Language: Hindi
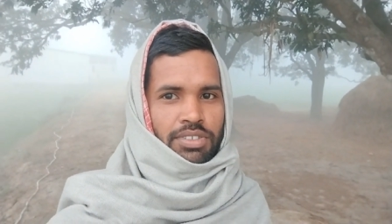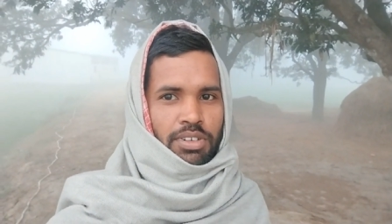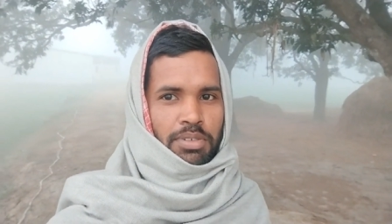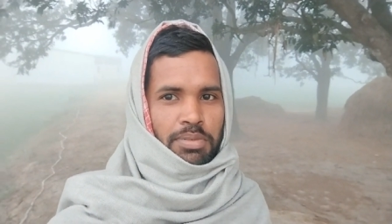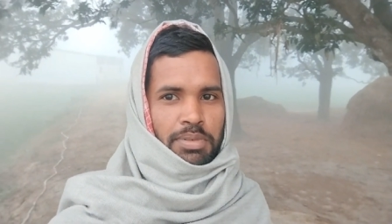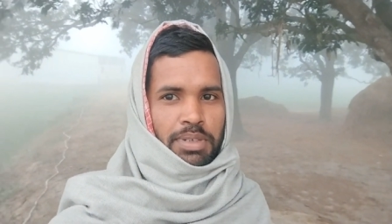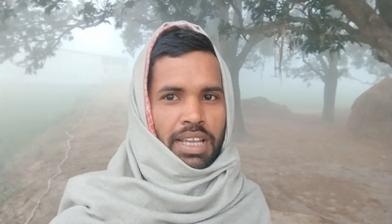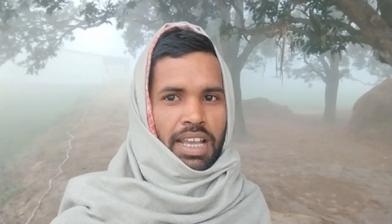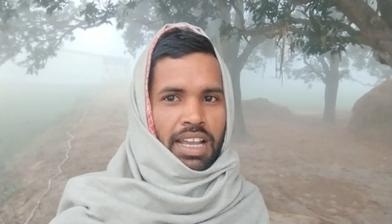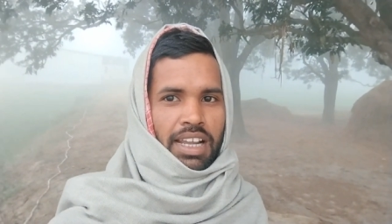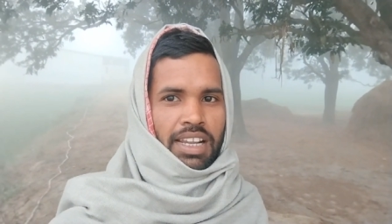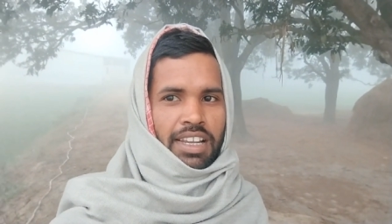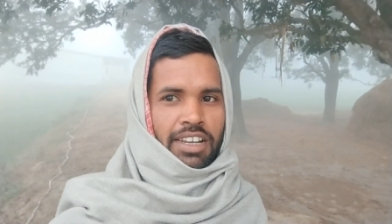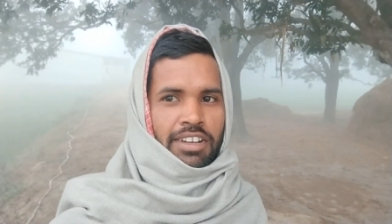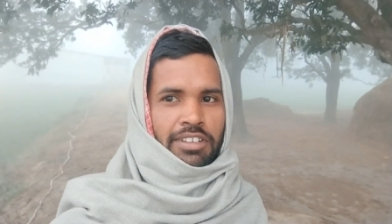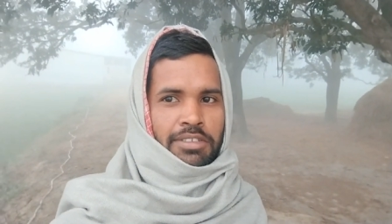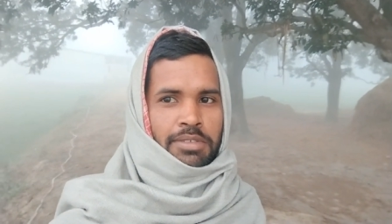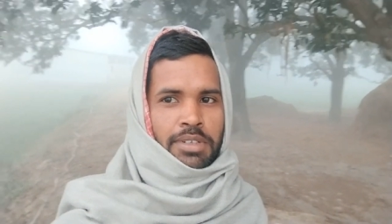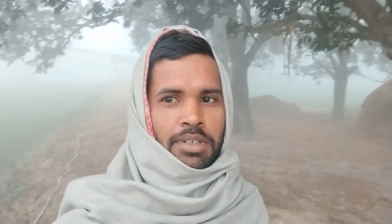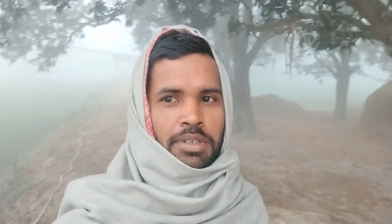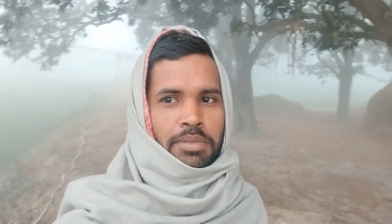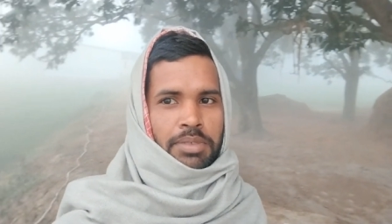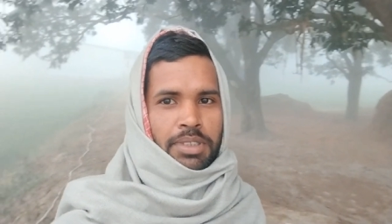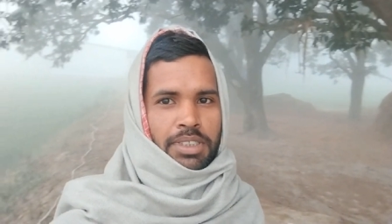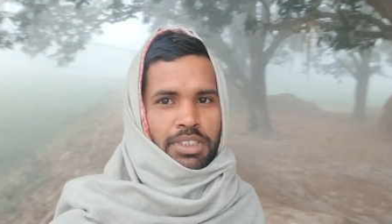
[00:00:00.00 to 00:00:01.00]
तो अभी आ गया
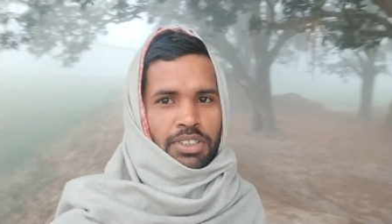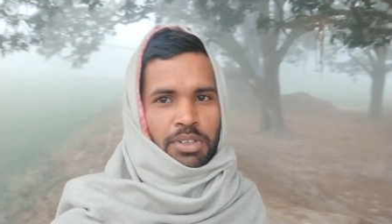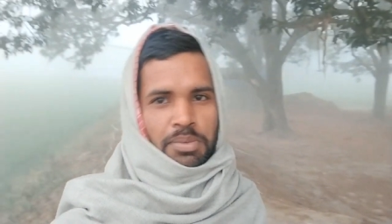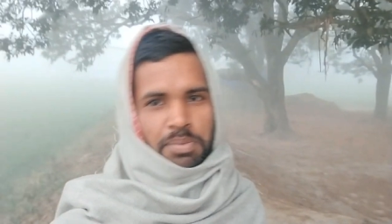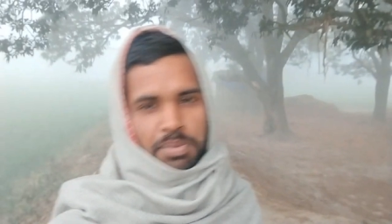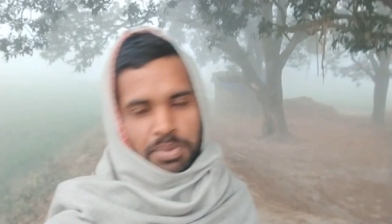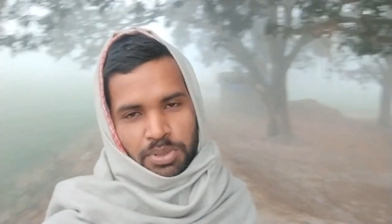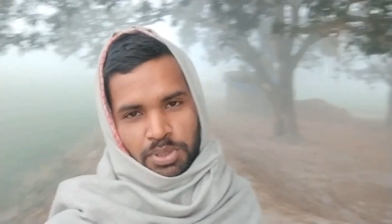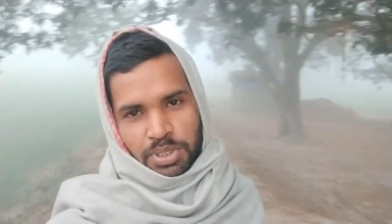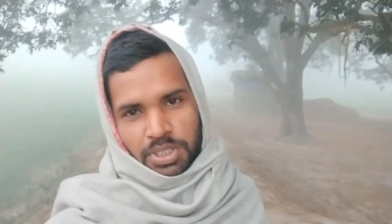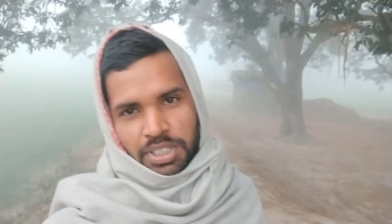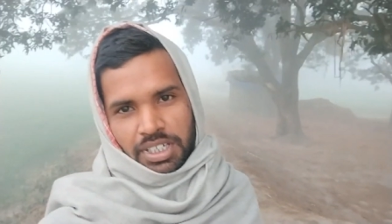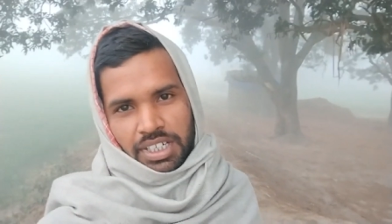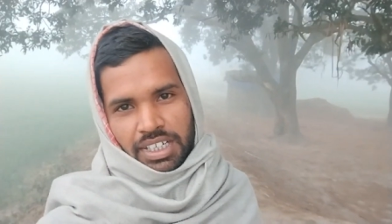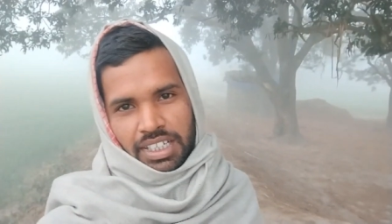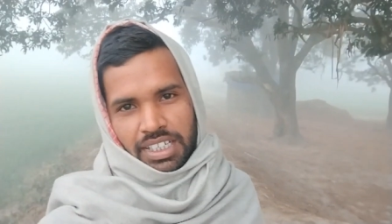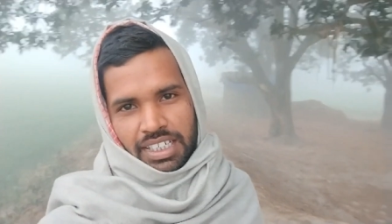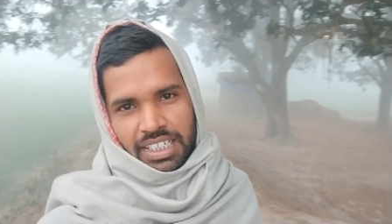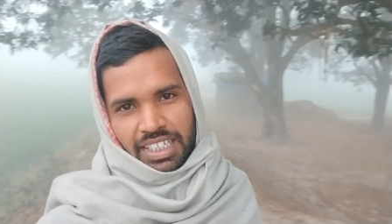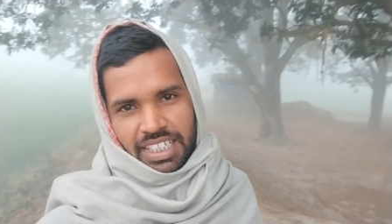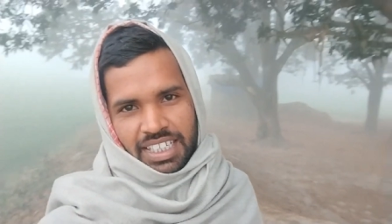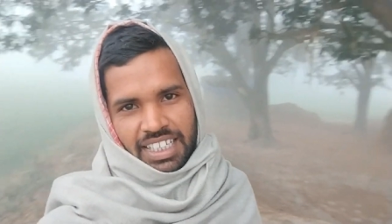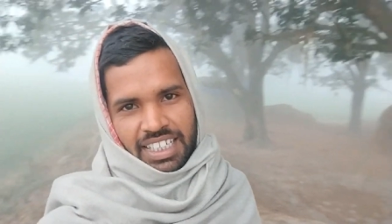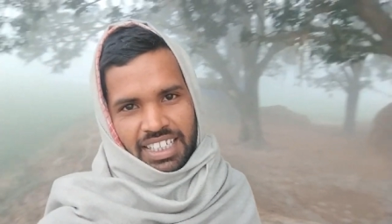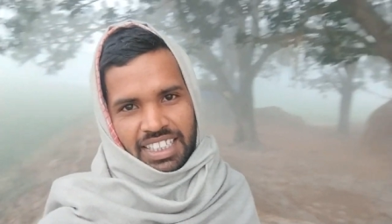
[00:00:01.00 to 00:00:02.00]
हूँ मैं वीडियो अपलोड
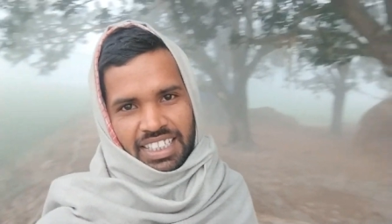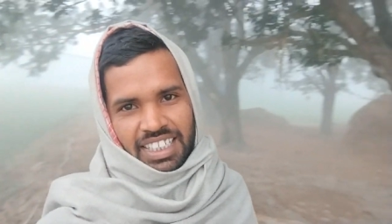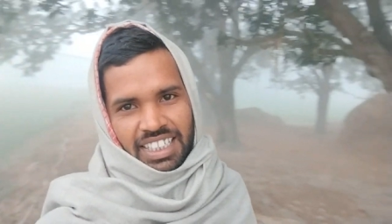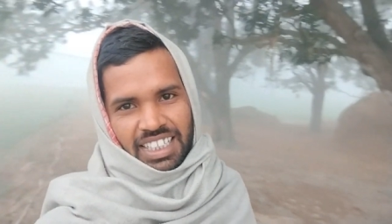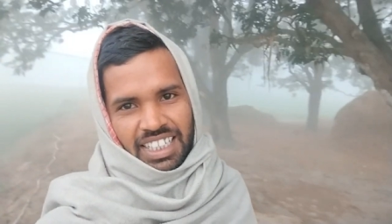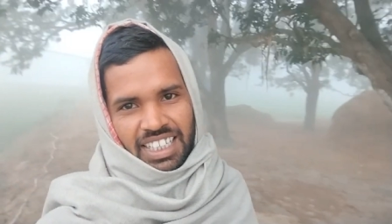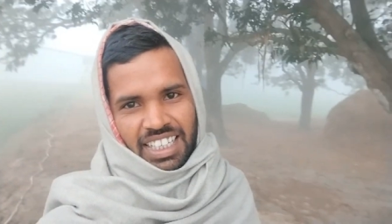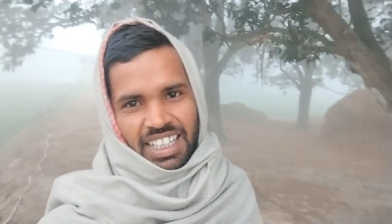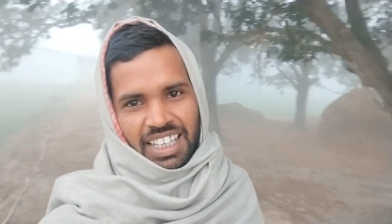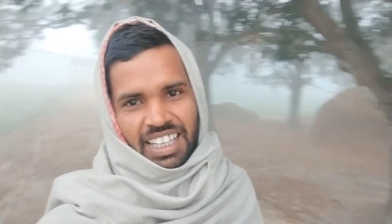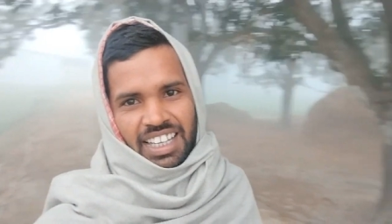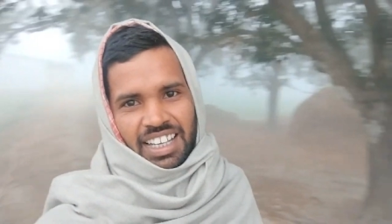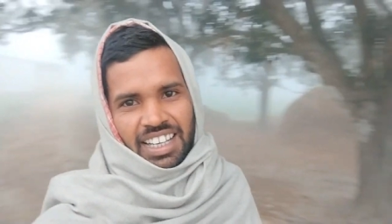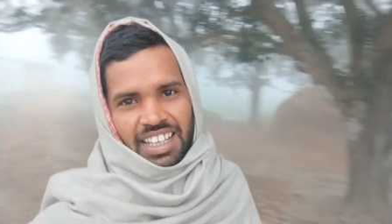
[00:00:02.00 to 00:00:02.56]
करने के लिए